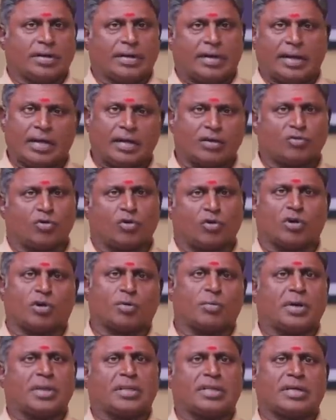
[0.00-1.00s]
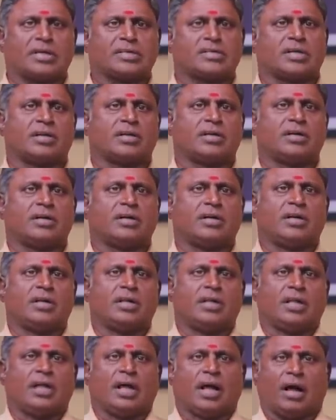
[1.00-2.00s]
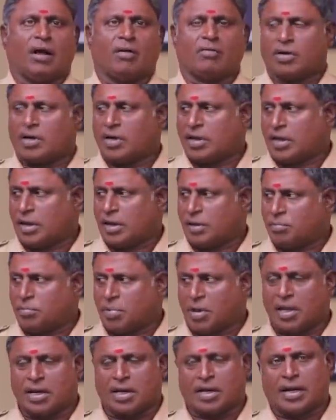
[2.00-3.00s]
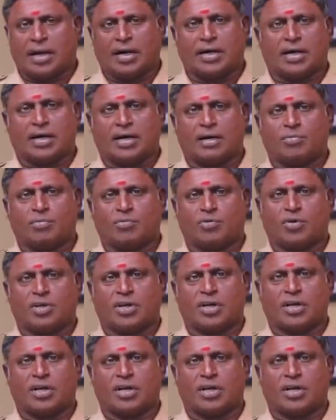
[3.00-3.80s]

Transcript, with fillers: நீங்க சொன்ன மாதிரி தான் சார் அவங்களுக்கு என் பேரை கேட்டாலே